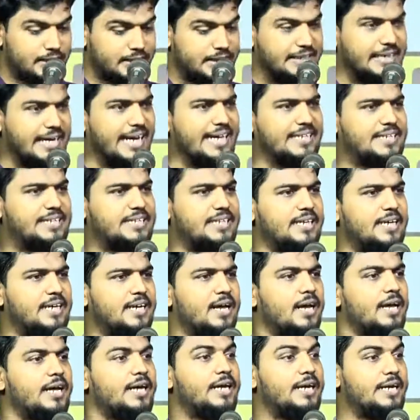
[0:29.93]
இணைத்து
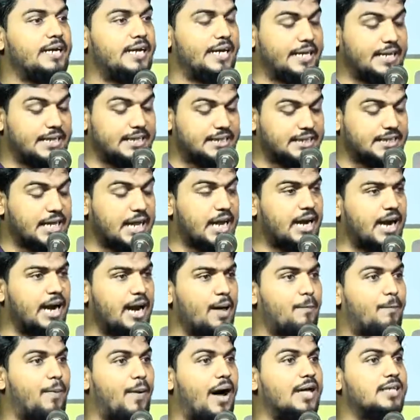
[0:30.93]
இன்றைக்கு சகல
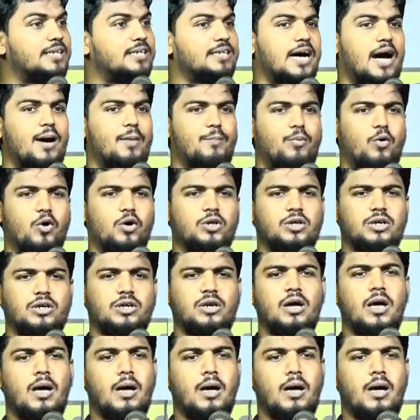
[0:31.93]
பாதுகாப்போது